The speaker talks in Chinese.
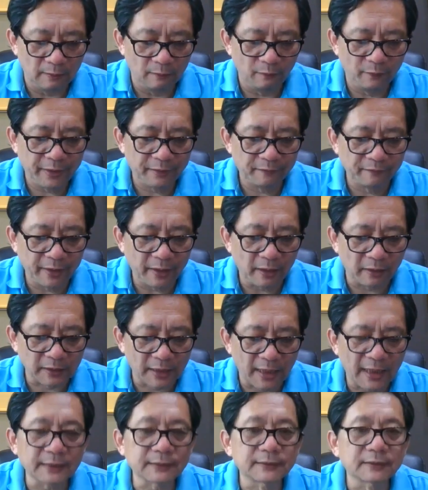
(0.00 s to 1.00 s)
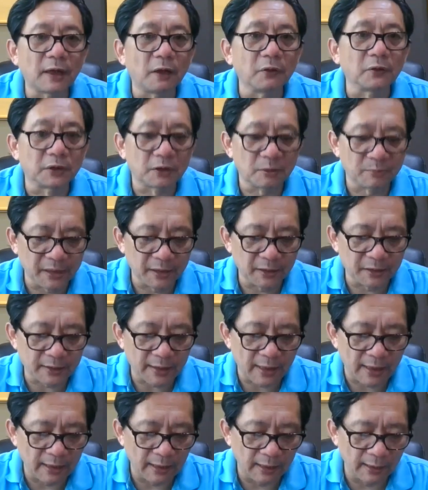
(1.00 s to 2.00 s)
为围绕它造的这么一个
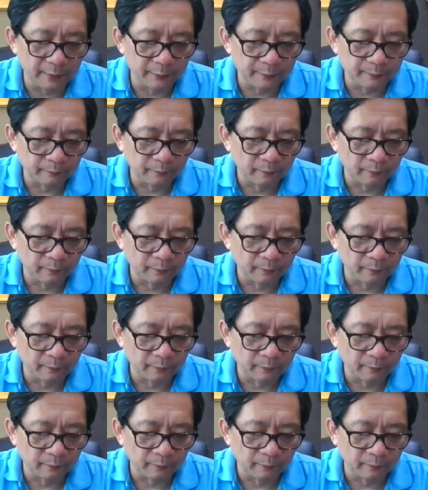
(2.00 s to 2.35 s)
假啊。